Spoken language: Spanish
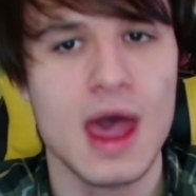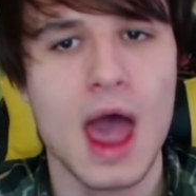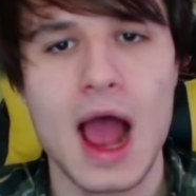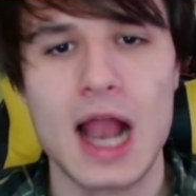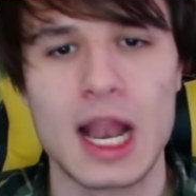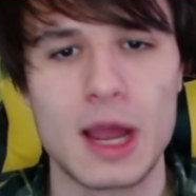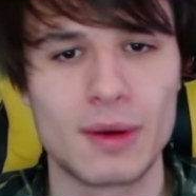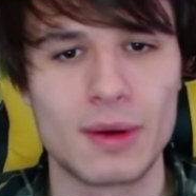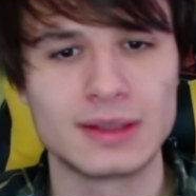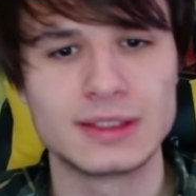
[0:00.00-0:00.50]
La
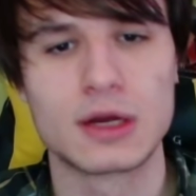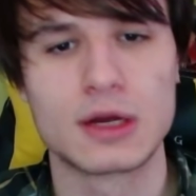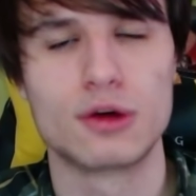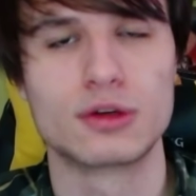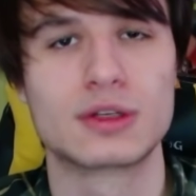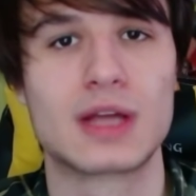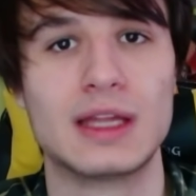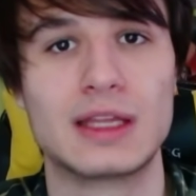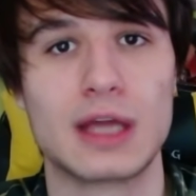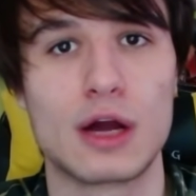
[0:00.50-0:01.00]
verdad chicos
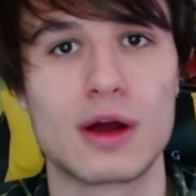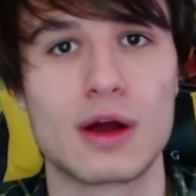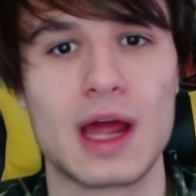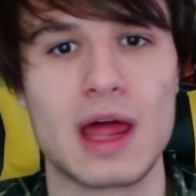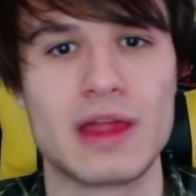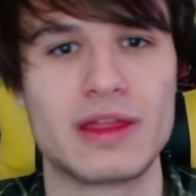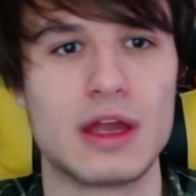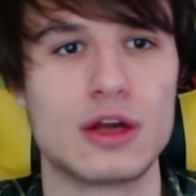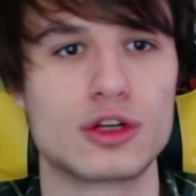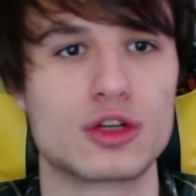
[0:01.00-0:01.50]
que tengo que
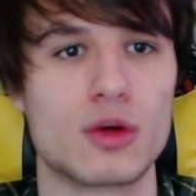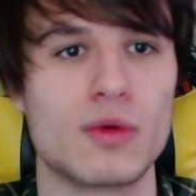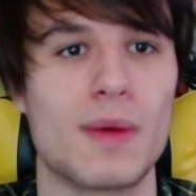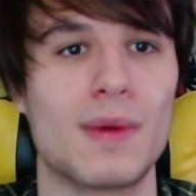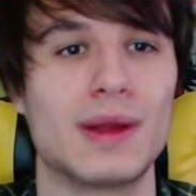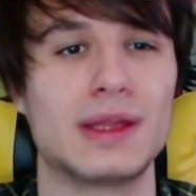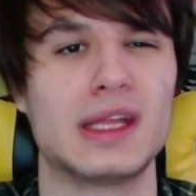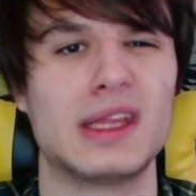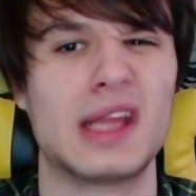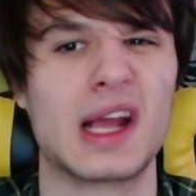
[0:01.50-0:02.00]
deciros
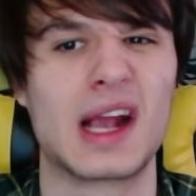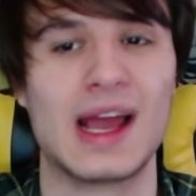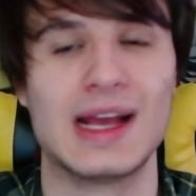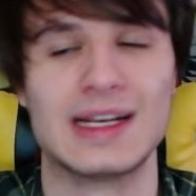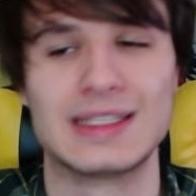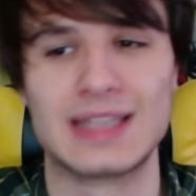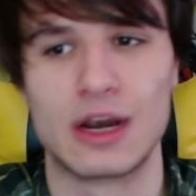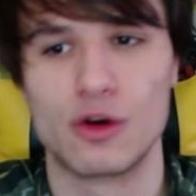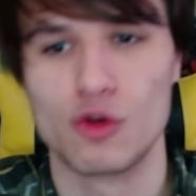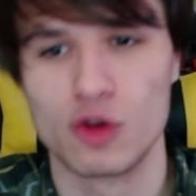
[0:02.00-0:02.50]
obviamente de que esta
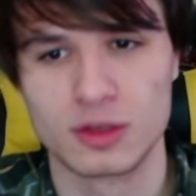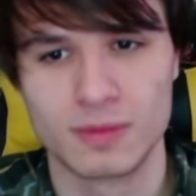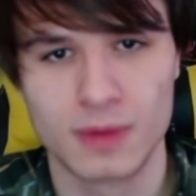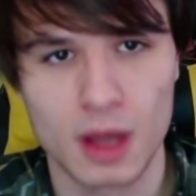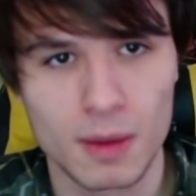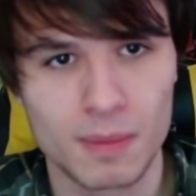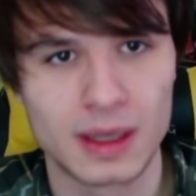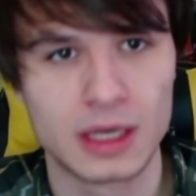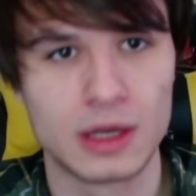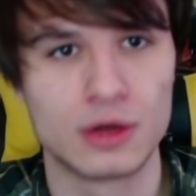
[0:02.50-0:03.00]
no es mi
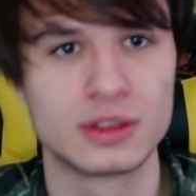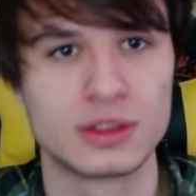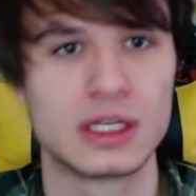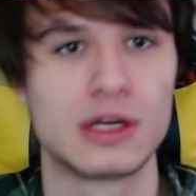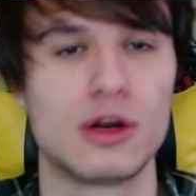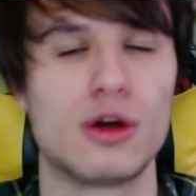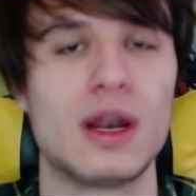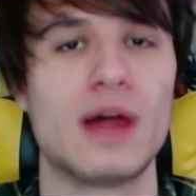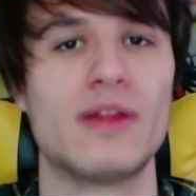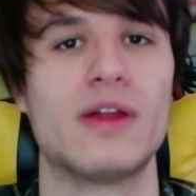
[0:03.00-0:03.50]
opinión, sino
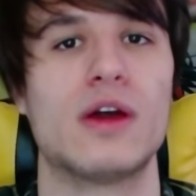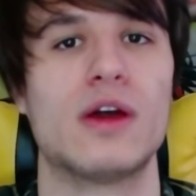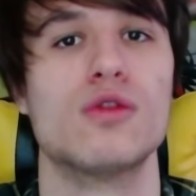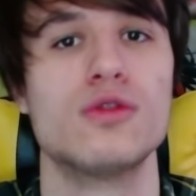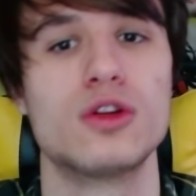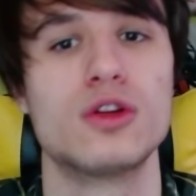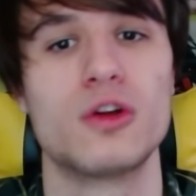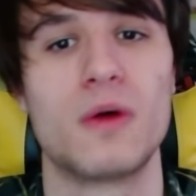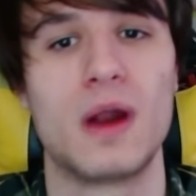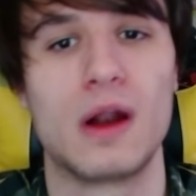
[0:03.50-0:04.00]
la de un
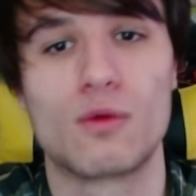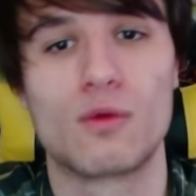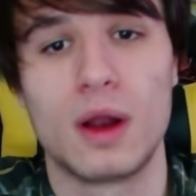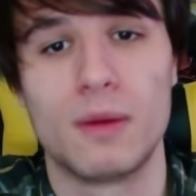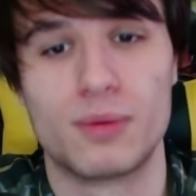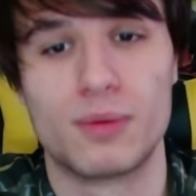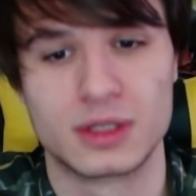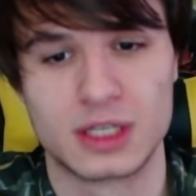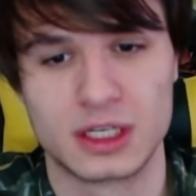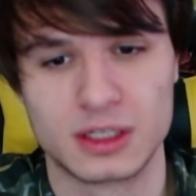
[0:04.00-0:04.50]
youtuber el cual
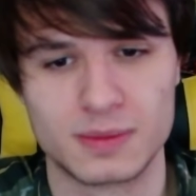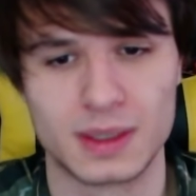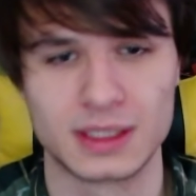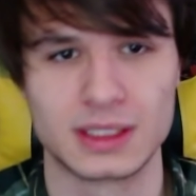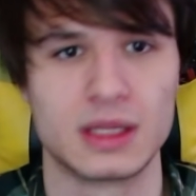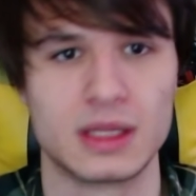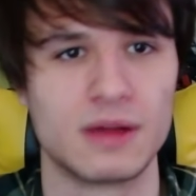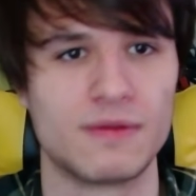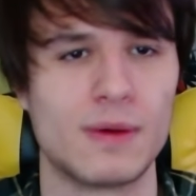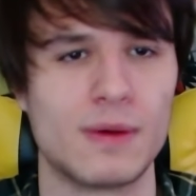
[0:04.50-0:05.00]
pues es
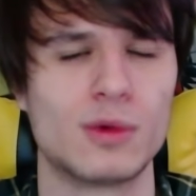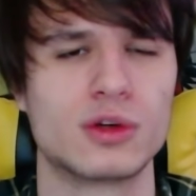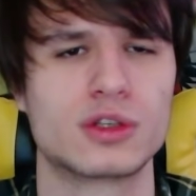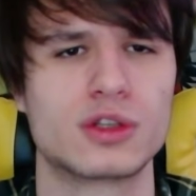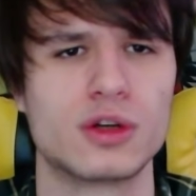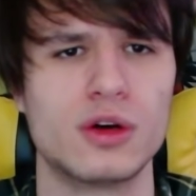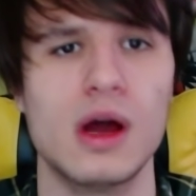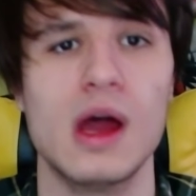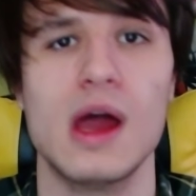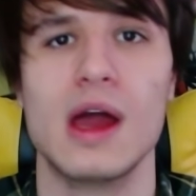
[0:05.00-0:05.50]
bastante famoso,
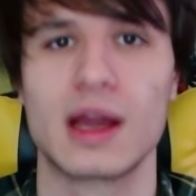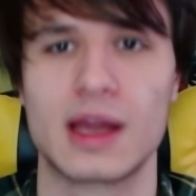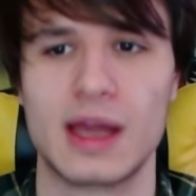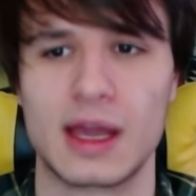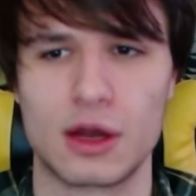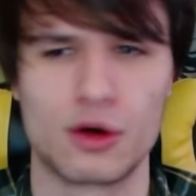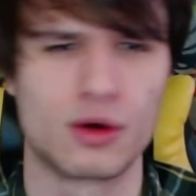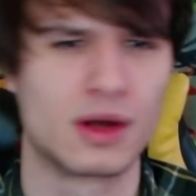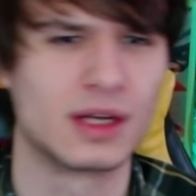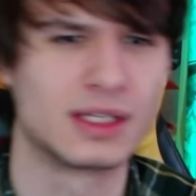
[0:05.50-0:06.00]
que
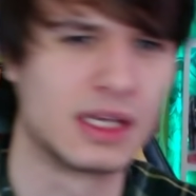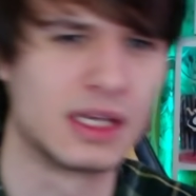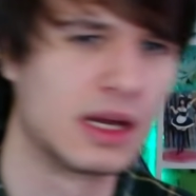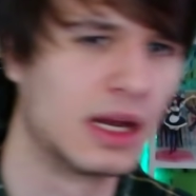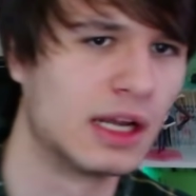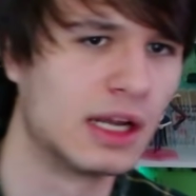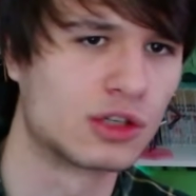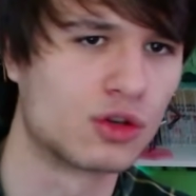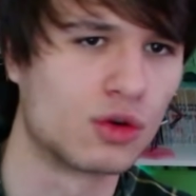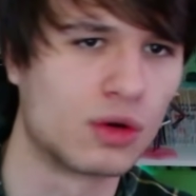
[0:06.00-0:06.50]
creo que es
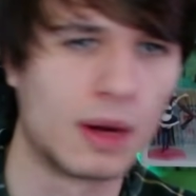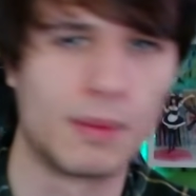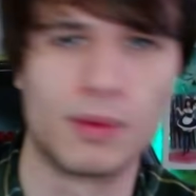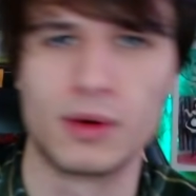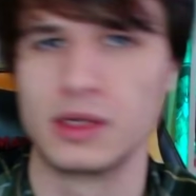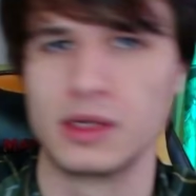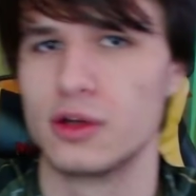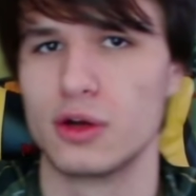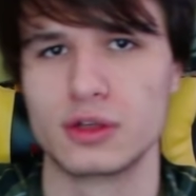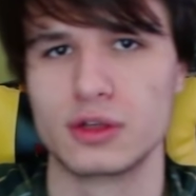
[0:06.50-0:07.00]
inglés o japonés,
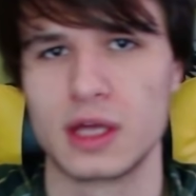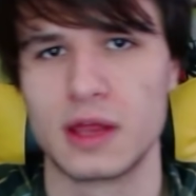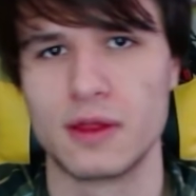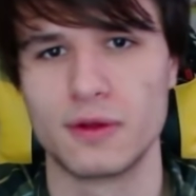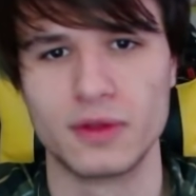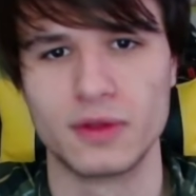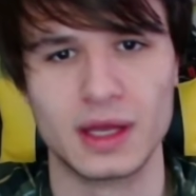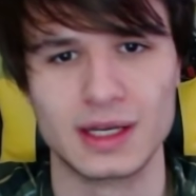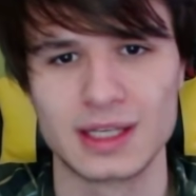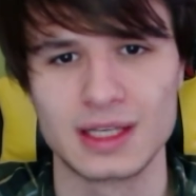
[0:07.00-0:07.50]
yo no sé
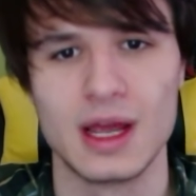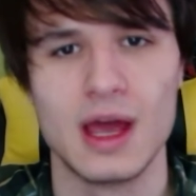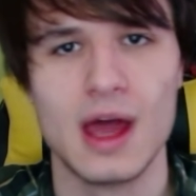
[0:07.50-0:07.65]
dónde es,